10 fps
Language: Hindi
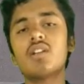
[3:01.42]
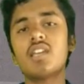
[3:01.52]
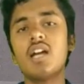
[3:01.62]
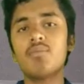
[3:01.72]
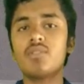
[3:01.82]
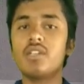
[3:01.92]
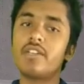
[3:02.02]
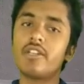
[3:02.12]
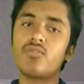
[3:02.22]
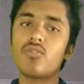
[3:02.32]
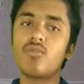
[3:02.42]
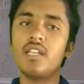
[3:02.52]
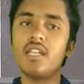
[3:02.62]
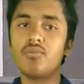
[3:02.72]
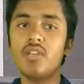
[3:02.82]
कि आप ये टिकटॉक
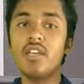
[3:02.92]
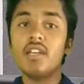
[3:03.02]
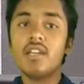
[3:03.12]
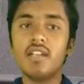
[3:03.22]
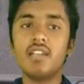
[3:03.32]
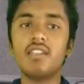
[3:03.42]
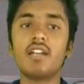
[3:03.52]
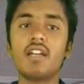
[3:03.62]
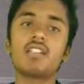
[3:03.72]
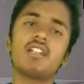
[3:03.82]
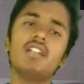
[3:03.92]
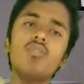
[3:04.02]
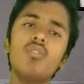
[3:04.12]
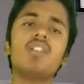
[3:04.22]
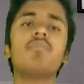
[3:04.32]
वाली ऐप उन्हें ना दिखाए कई
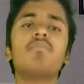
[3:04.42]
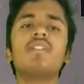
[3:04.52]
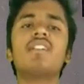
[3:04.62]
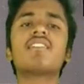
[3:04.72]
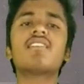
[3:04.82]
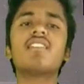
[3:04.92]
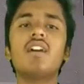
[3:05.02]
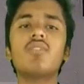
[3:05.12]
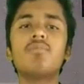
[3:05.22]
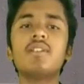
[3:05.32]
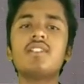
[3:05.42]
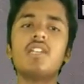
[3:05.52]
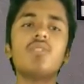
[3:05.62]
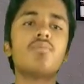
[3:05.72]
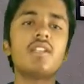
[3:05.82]
और एप्लीकेशन है यार उन पर
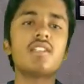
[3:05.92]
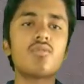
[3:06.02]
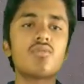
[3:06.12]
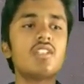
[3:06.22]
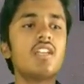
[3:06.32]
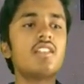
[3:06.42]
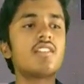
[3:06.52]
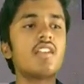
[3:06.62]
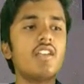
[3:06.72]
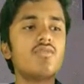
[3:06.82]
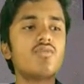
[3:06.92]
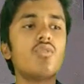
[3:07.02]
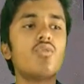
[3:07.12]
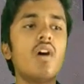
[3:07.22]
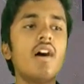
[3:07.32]
जाइए उन पर ऐसा कुछ नहीं है जैसे एंजॉय
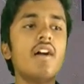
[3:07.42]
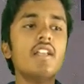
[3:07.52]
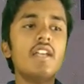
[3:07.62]
हुआ